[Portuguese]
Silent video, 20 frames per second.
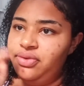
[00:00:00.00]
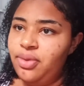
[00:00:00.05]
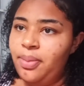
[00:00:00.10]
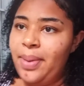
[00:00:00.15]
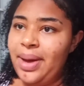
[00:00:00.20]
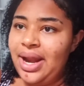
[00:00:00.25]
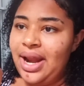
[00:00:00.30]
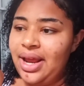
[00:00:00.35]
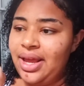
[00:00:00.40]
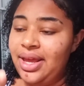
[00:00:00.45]
Vou
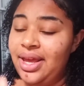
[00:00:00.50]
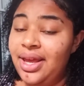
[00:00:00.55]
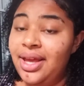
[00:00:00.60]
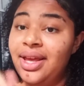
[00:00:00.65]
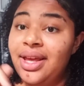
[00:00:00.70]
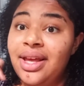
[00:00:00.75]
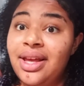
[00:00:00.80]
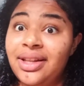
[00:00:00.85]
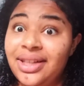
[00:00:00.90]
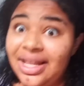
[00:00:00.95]
parar
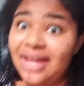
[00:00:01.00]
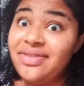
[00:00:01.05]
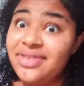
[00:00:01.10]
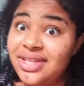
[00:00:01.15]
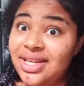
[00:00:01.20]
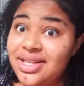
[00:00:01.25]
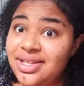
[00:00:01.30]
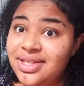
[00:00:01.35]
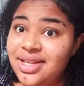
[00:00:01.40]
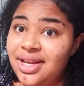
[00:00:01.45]
aqui, tava
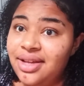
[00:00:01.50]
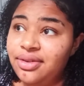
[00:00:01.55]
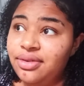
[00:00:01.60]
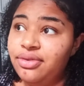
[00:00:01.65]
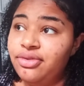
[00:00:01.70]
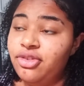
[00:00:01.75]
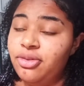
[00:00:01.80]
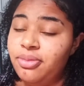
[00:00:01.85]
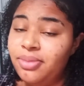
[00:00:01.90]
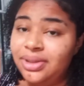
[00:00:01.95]

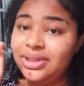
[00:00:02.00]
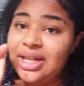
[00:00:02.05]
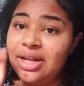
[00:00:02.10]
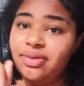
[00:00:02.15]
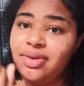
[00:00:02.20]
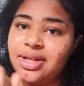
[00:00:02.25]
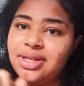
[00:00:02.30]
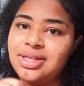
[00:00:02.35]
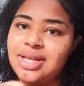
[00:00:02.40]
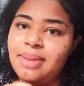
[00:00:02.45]
esquecendo. Vou mandar
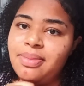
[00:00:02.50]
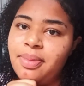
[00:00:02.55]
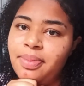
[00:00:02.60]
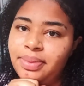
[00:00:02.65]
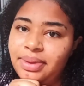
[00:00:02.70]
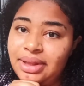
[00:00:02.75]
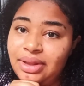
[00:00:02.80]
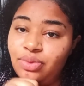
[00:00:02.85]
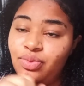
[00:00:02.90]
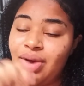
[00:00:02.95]
no WhatsApp,
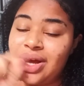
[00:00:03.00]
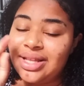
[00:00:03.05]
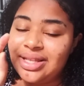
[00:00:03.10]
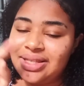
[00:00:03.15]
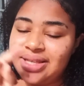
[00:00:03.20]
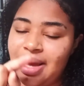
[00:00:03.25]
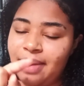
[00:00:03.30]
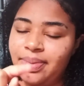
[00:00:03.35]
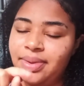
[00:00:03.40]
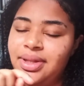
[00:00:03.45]
no
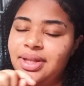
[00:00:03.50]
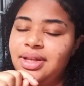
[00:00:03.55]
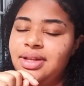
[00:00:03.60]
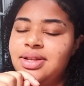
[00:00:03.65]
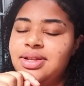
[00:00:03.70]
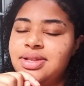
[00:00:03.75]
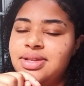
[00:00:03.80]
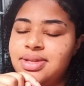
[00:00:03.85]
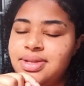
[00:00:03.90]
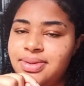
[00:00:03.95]
WhatsApp
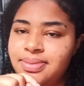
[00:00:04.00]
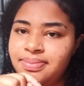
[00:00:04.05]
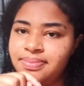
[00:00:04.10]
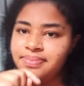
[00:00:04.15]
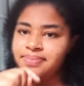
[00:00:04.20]
deles.